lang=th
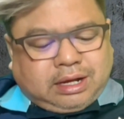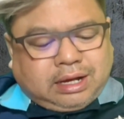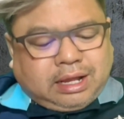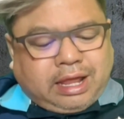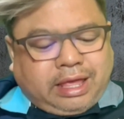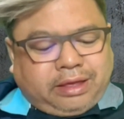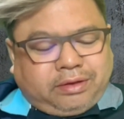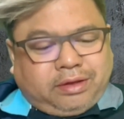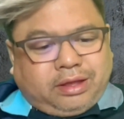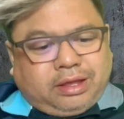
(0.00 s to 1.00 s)
ใกล้
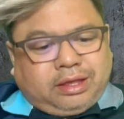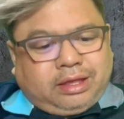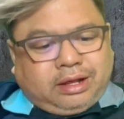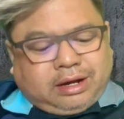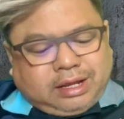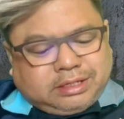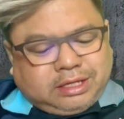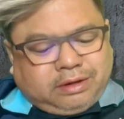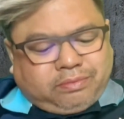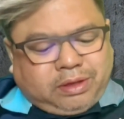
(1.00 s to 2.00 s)
ใกล้
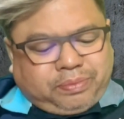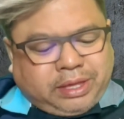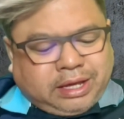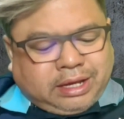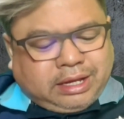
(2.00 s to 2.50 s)
ชิดไม่เพียง